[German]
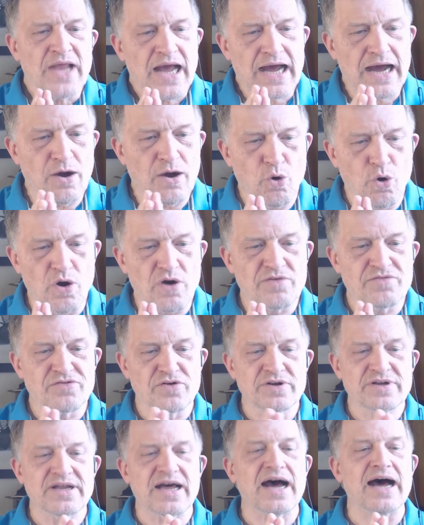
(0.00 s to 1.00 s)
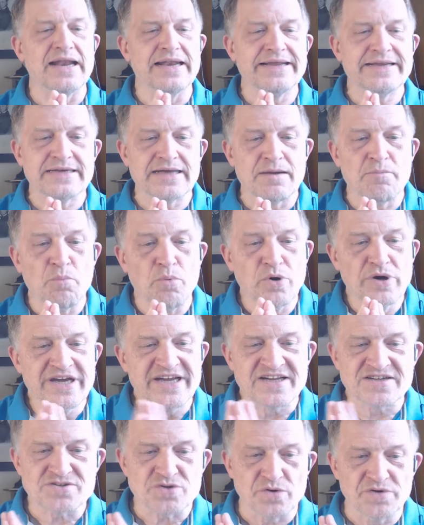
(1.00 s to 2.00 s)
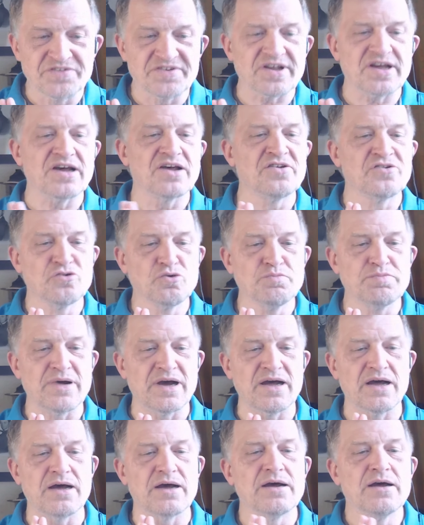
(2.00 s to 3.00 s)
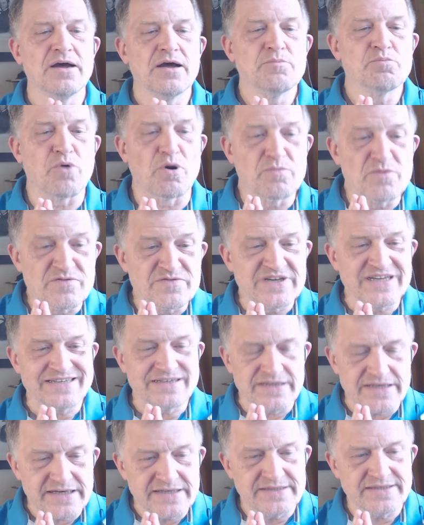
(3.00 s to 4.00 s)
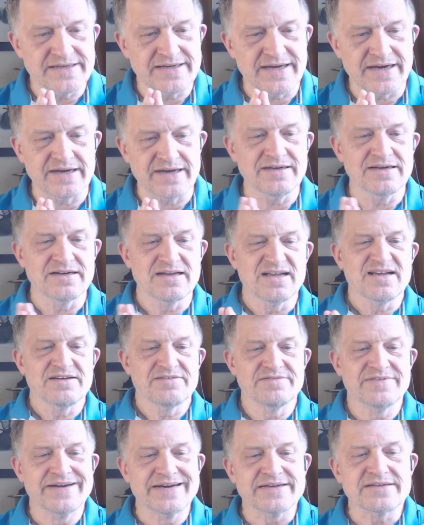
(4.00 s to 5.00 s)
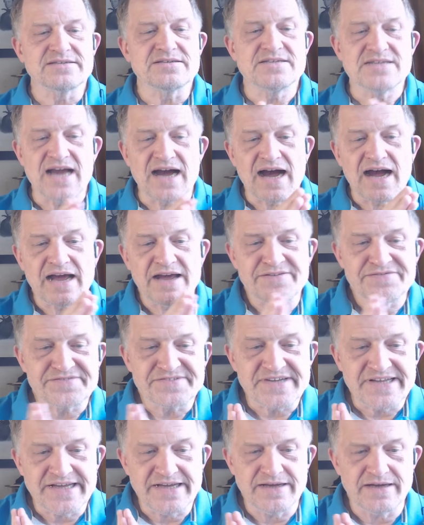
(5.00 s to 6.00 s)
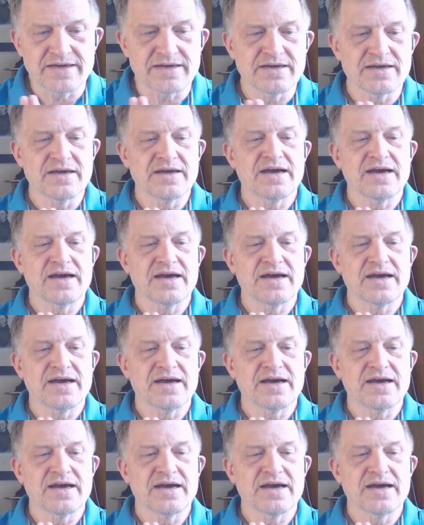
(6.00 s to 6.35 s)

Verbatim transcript: Auch von der Alena Muix, unserer super promovierten Ethikerin, wird die AfD